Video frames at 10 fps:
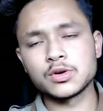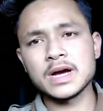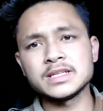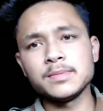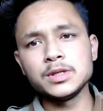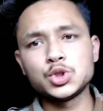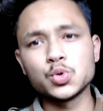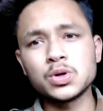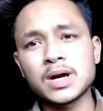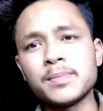गैस तो अभी
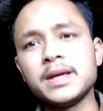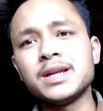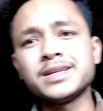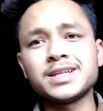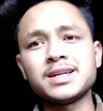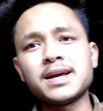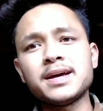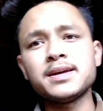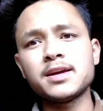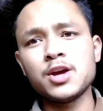जून का महीना चल रहा
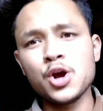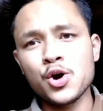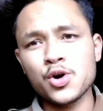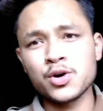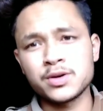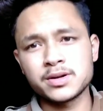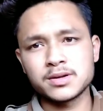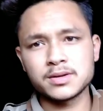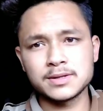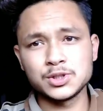है और
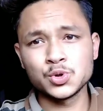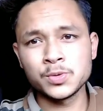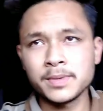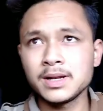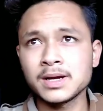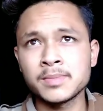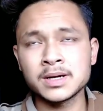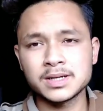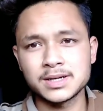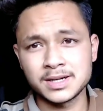जून में
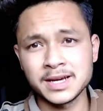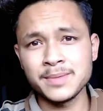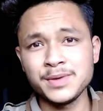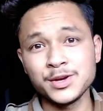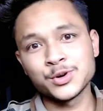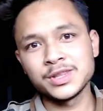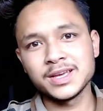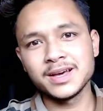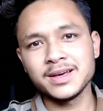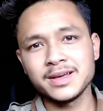लगभग गर्मी
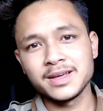होती है